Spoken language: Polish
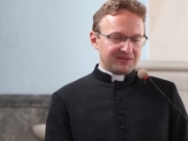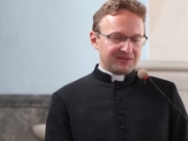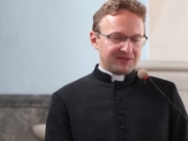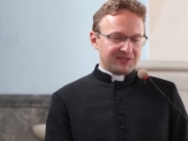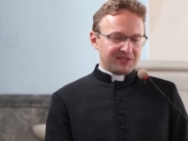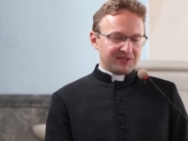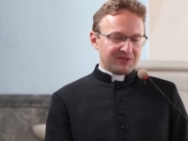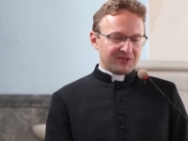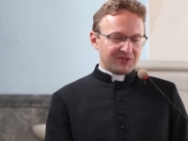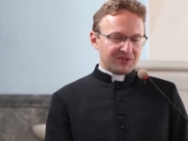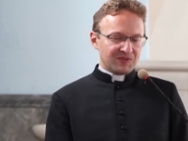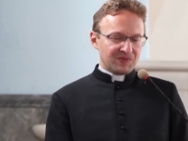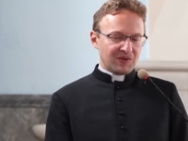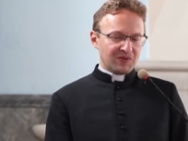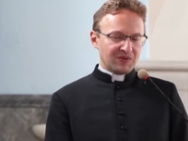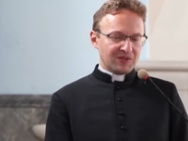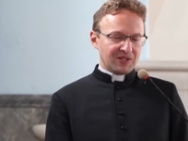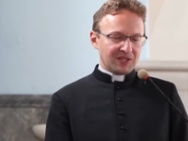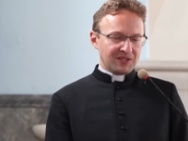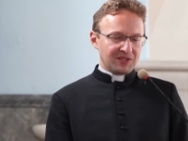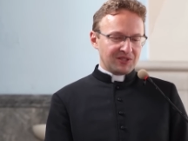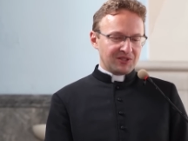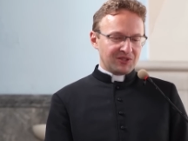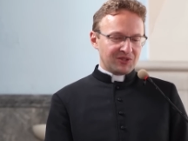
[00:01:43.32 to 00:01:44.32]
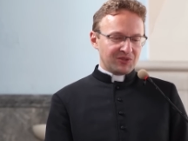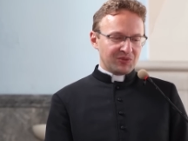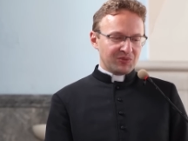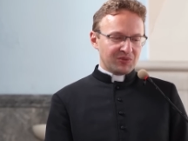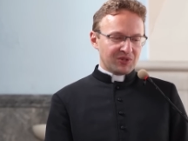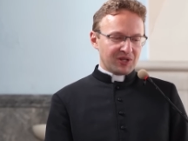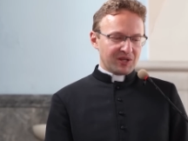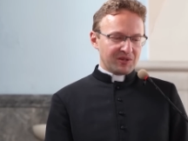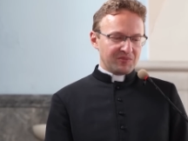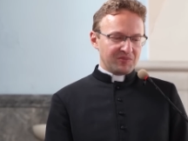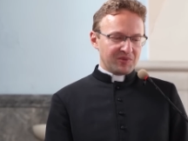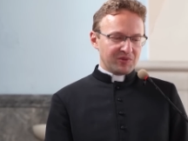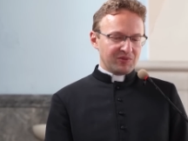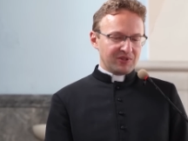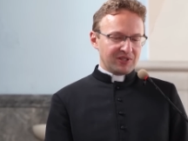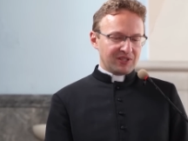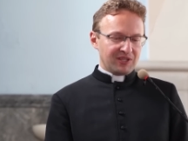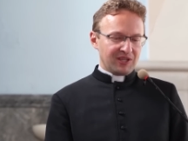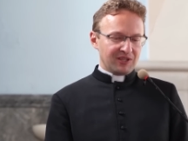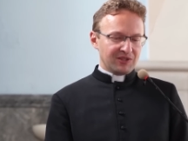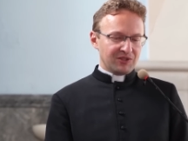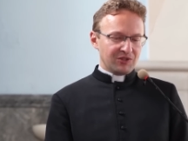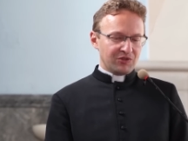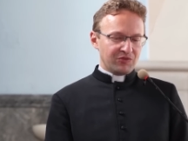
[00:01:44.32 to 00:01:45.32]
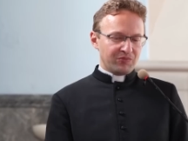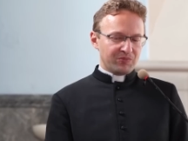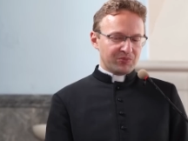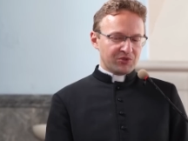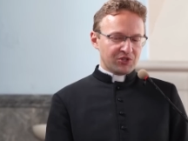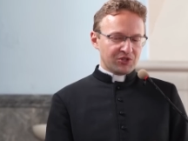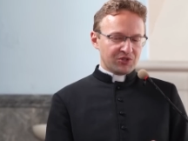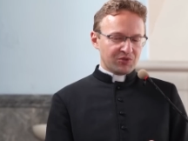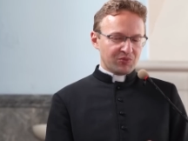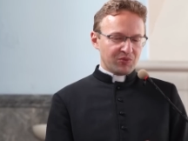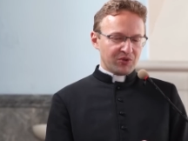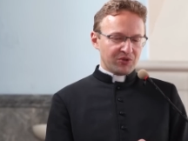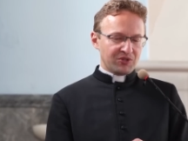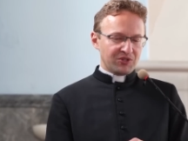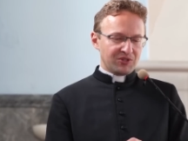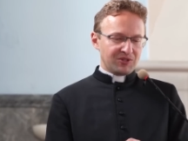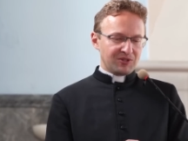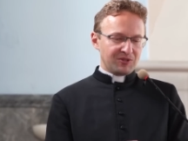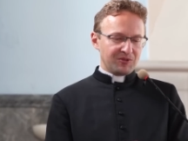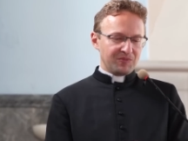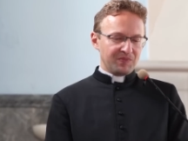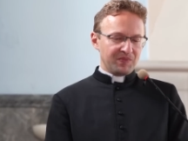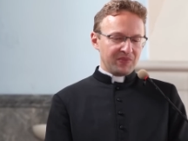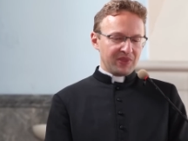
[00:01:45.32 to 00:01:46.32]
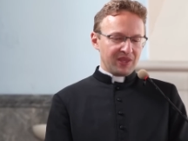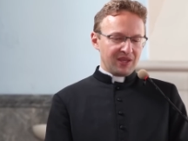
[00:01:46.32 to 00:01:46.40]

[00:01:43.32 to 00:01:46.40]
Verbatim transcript: tych rozwiązań, które były kiedyś w przeszłości.